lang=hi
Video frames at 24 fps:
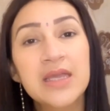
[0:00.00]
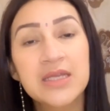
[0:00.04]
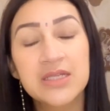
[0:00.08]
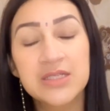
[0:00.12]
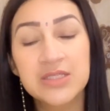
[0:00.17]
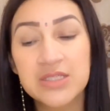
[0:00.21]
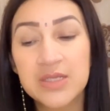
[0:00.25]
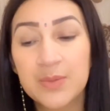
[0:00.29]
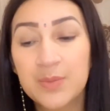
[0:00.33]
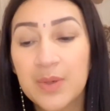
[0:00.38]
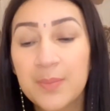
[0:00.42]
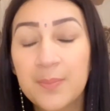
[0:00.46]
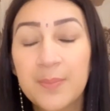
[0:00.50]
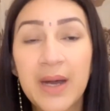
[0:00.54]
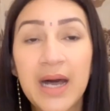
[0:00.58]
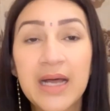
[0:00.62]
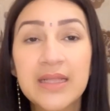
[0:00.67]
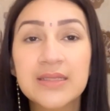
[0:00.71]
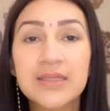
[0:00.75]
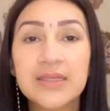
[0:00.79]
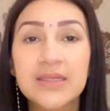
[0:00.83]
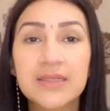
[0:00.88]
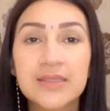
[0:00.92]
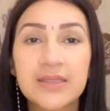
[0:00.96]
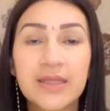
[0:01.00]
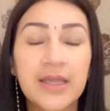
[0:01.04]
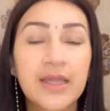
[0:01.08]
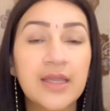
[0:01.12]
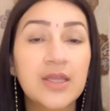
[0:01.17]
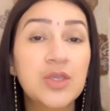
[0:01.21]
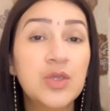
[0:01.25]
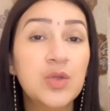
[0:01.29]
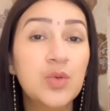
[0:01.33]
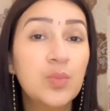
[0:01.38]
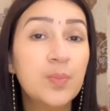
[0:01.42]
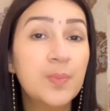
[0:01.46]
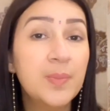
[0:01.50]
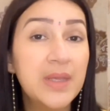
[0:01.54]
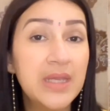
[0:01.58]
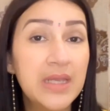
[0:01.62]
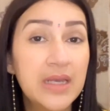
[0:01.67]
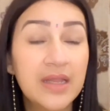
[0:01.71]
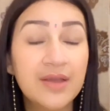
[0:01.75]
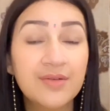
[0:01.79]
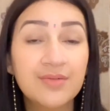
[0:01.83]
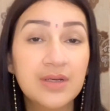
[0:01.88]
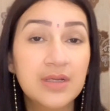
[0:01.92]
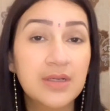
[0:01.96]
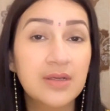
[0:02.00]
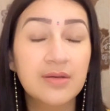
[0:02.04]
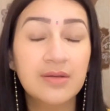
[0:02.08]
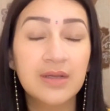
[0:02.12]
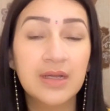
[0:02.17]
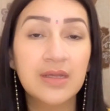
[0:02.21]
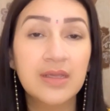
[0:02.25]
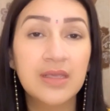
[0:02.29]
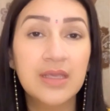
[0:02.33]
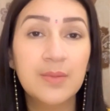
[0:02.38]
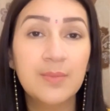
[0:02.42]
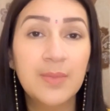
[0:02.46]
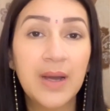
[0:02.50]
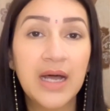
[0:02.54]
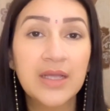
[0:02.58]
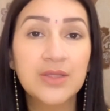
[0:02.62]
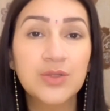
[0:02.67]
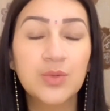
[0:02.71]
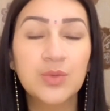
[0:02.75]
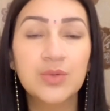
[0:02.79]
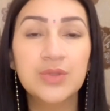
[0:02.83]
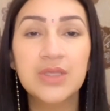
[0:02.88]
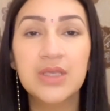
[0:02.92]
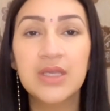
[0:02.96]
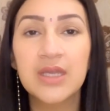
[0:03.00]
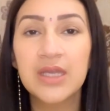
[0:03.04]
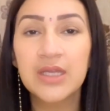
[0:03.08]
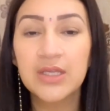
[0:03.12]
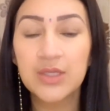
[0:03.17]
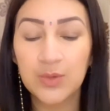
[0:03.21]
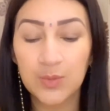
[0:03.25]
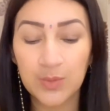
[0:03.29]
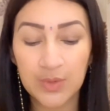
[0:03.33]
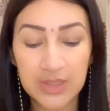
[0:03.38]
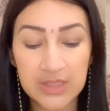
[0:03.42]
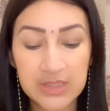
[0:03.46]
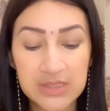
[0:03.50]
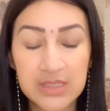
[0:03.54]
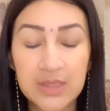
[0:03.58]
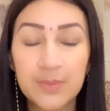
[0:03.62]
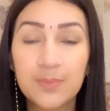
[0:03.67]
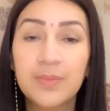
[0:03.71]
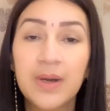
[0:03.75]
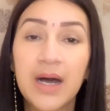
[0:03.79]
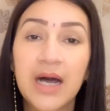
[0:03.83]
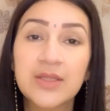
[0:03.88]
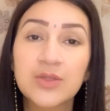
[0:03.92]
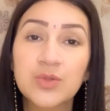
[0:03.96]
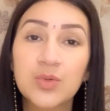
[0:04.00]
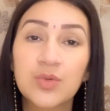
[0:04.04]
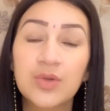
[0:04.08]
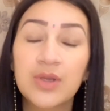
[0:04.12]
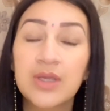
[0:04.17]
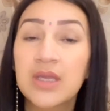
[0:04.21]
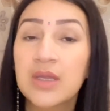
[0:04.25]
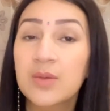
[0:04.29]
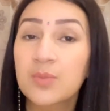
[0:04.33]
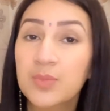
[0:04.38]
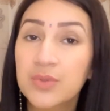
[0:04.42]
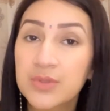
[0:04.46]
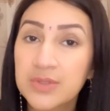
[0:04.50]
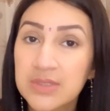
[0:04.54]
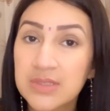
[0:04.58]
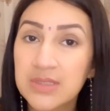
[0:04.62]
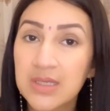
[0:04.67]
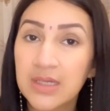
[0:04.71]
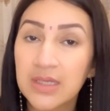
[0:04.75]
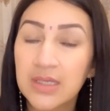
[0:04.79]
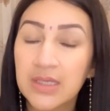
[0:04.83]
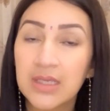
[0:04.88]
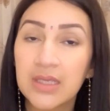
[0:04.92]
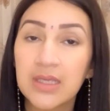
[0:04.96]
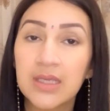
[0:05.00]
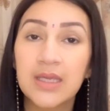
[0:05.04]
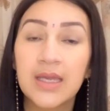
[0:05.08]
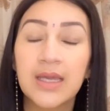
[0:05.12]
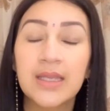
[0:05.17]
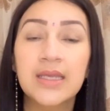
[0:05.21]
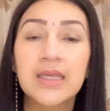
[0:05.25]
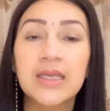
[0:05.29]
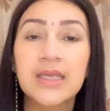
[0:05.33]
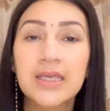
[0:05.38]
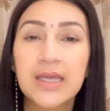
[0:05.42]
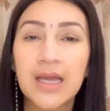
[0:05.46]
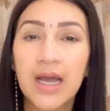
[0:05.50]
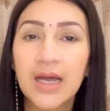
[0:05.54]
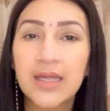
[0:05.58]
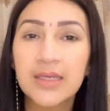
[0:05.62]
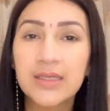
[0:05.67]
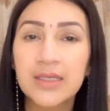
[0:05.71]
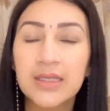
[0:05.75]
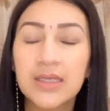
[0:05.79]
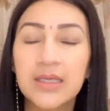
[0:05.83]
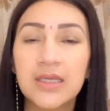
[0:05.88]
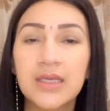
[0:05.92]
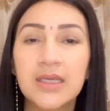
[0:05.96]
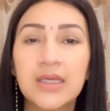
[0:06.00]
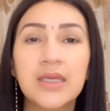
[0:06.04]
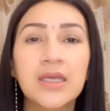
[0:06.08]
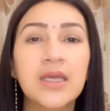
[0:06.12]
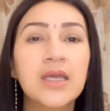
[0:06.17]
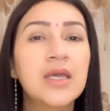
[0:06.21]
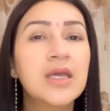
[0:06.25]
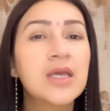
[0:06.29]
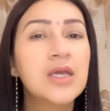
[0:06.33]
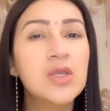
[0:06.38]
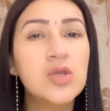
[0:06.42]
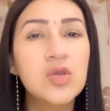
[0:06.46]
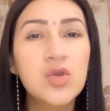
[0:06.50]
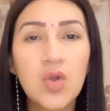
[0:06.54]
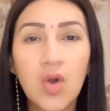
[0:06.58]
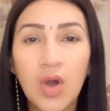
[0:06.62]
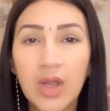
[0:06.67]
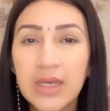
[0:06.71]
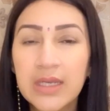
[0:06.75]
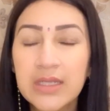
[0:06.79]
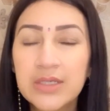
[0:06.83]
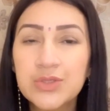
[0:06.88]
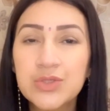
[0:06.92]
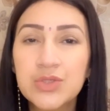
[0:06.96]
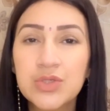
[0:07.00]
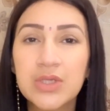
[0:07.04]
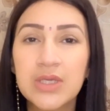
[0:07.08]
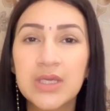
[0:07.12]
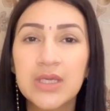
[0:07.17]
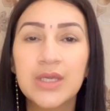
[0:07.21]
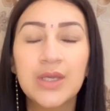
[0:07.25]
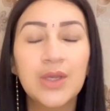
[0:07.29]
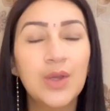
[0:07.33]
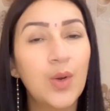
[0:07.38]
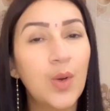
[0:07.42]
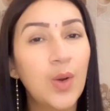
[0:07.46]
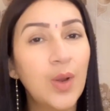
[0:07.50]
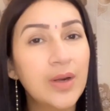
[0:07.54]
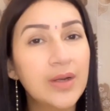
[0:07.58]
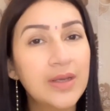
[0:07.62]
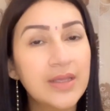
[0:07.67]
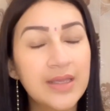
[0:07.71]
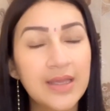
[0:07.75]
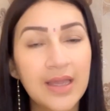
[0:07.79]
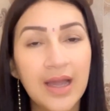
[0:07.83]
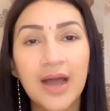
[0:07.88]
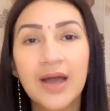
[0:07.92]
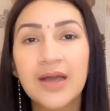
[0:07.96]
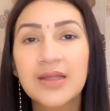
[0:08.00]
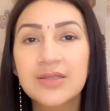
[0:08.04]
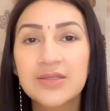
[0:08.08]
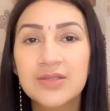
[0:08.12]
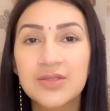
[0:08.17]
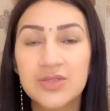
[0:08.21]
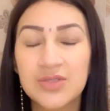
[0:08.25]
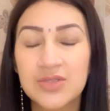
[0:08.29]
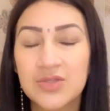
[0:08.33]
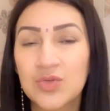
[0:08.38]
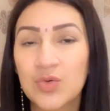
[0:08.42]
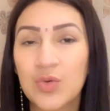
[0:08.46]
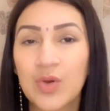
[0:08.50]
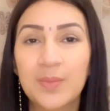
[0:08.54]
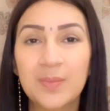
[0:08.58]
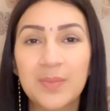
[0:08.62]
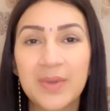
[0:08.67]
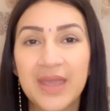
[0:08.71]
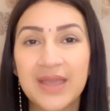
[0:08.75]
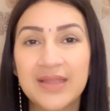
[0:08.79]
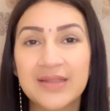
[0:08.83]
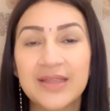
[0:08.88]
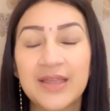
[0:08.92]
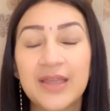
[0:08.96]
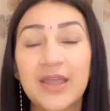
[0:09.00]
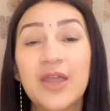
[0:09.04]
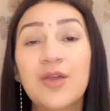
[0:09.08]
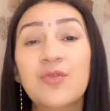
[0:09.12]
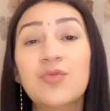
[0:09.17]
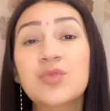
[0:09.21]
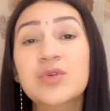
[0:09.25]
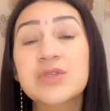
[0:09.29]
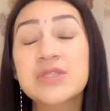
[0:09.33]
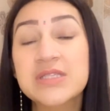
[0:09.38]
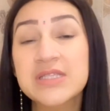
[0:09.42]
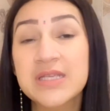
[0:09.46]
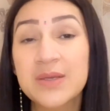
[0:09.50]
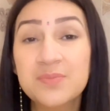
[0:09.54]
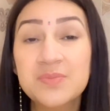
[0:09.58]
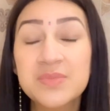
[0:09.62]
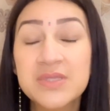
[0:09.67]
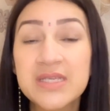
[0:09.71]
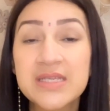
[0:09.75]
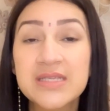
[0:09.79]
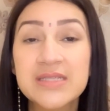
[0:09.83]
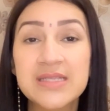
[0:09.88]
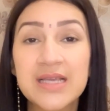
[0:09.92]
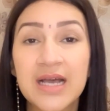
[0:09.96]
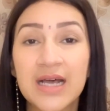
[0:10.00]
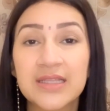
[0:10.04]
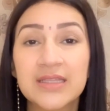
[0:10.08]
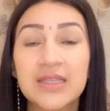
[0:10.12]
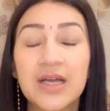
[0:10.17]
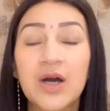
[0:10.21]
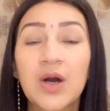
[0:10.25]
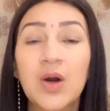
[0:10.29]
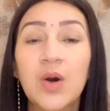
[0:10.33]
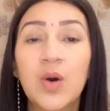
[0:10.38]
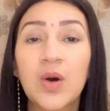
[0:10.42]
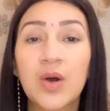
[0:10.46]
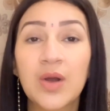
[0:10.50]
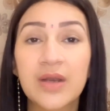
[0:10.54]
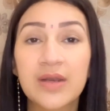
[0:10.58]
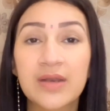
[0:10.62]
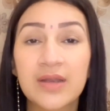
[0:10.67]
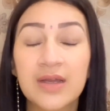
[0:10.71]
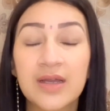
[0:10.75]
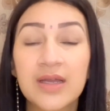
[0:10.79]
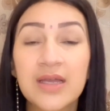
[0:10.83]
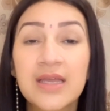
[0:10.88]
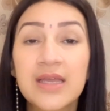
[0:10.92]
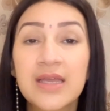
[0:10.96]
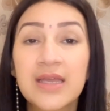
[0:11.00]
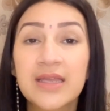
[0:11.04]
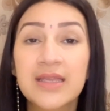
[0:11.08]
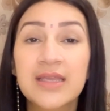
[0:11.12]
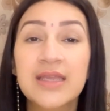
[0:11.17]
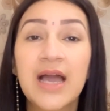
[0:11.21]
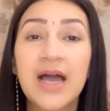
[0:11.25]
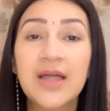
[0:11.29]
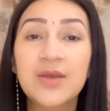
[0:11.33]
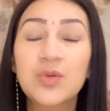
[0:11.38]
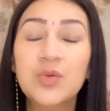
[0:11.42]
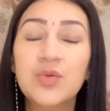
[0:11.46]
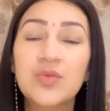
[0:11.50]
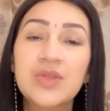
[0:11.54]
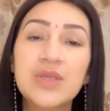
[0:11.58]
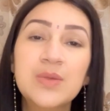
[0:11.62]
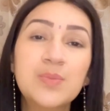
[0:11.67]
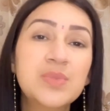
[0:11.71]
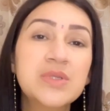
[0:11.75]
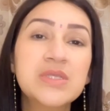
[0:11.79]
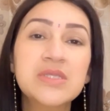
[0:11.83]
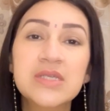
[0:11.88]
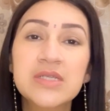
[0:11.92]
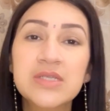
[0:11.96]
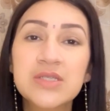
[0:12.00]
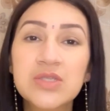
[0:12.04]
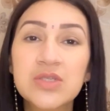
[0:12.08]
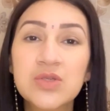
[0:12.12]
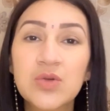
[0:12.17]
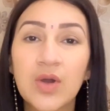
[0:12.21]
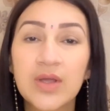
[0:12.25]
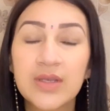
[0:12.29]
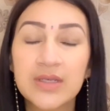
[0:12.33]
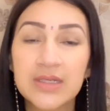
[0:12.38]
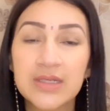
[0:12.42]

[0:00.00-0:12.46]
जब हम बात करते हैं क्यों पीले रंग की बात होती है क्योंकि जब बात हो रही है पुस्तक की यानी ज्ञान की नॉलेज की और ज्ञान जो हम कहते हैं वो सबसे ज़्यादा और ज्ञान को रिप्रेजेंट कौन